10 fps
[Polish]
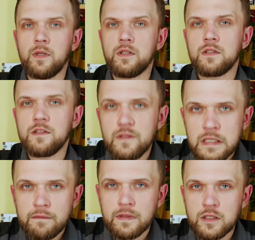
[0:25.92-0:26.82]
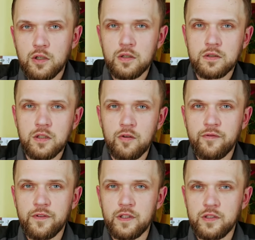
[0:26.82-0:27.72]
drodzy, witam Was gorąco
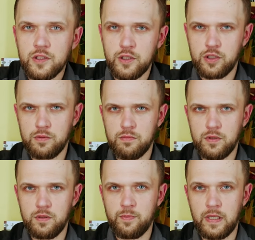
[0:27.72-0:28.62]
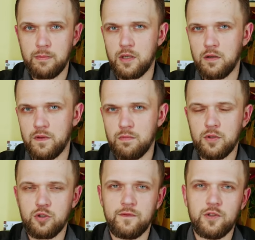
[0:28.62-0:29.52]
w dzisiejszym e, premierowym,
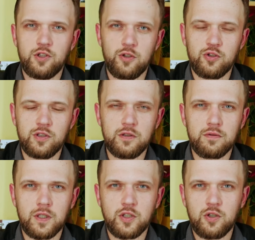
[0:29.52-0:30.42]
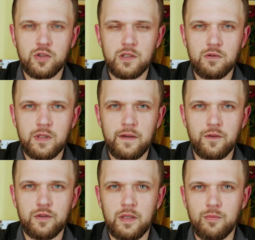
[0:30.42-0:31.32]
oczywiście, odcinku naszego cyklu
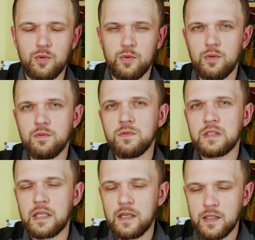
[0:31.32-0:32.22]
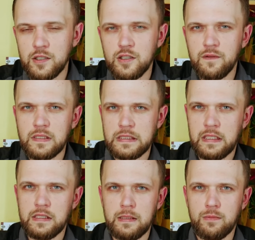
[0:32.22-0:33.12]
dawno temu. Serdecznie Was
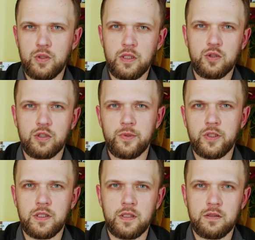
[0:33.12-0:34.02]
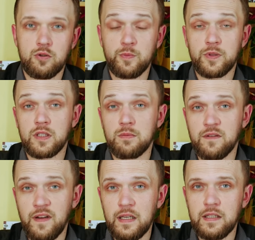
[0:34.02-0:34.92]
zachęcam do tego, żebyście
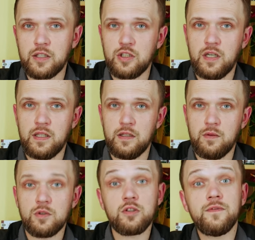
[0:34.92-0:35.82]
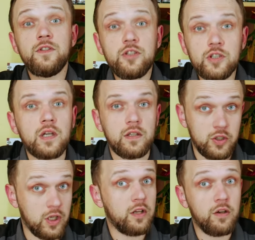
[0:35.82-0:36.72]
subskrybowali nasz kanał. Oczywiście,
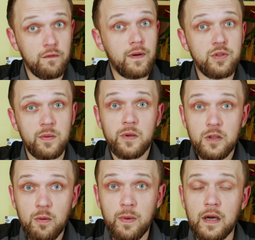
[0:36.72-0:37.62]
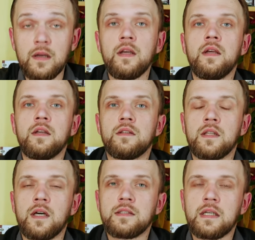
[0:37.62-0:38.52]
jeżeli on Wam się podoba.
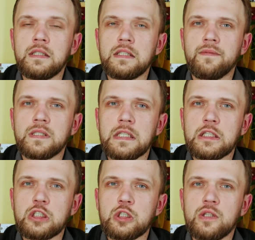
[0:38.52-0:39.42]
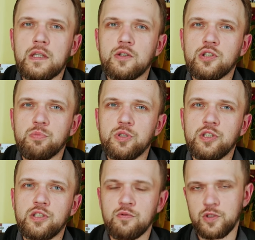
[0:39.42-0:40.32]
Na, no, zachęcam Was także do tego,
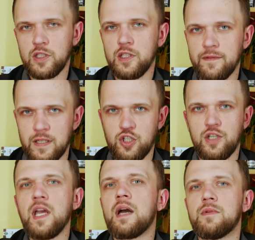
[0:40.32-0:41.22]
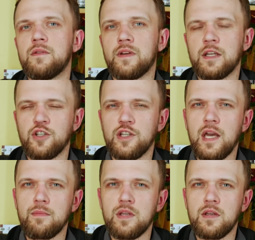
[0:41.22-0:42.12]
żebyście się dzielili wrażeniami,
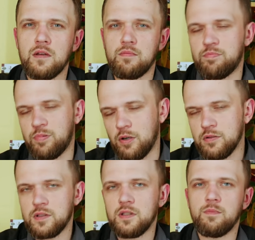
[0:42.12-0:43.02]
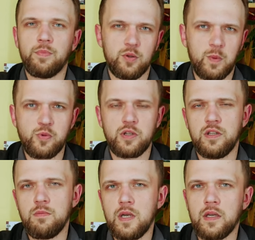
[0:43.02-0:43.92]
wrażeniami pod tym, pod
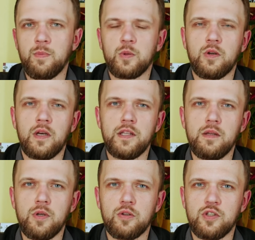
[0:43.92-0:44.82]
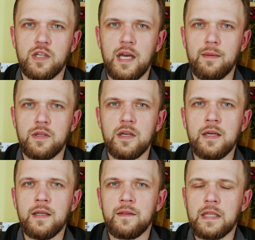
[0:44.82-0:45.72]
poprzednimi, jak i pod kolejnymi odcinkami
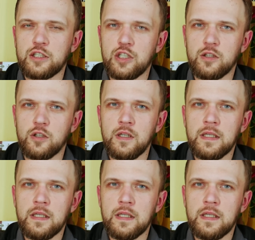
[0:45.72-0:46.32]
naszego